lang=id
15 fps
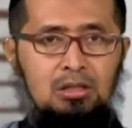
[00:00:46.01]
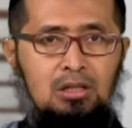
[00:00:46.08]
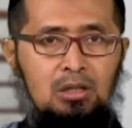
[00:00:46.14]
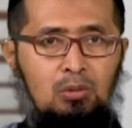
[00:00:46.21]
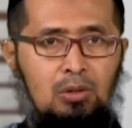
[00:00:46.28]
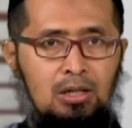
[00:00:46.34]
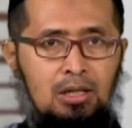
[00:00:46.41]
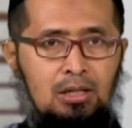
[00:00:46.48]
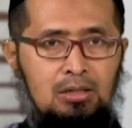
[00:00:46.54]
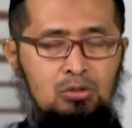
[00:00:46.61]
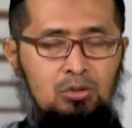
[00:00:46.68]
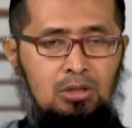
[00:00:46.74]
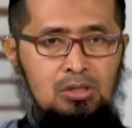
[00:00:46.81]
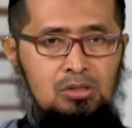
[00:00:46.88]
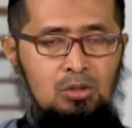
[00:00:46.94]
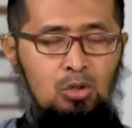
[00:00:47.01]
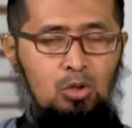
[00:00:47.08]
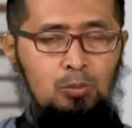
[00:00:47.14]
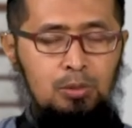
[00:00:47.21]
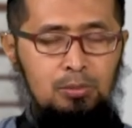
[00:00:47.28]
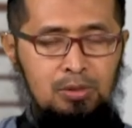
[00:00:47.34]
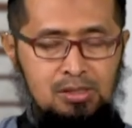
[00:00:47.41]
keluarga dan juga
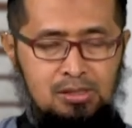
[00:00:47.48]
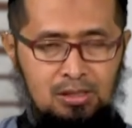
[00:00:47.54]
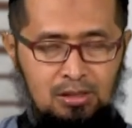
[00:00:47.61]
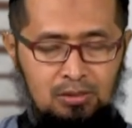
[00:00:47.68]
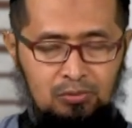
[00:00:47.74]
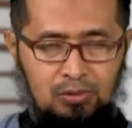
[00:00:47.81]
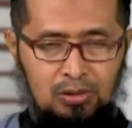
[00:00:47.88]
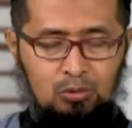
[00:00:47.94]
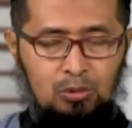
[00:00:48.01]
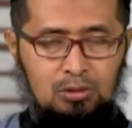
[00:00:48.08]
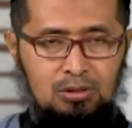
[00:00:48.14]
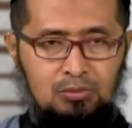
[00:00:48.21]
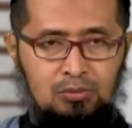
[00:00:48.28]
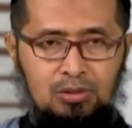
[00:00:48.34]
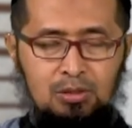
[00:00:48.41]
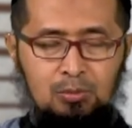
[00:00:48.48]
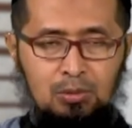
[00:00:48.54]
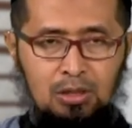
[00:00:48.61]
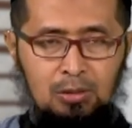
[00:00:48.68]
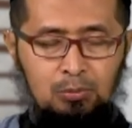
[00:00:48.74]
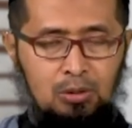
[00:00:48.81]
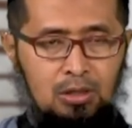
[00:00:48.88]
seluruh pemirsa Fatwa TV
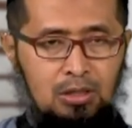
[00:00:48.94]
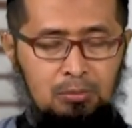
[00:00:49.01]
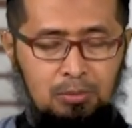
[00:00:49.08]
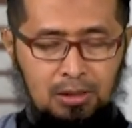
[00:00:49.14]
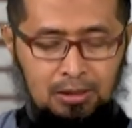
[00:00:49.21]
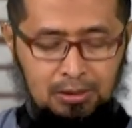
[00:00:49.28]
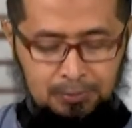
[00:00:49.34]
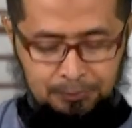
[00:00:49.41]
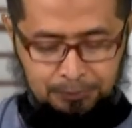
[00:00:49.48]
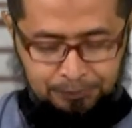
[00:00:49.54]
dimanapun Anda berada.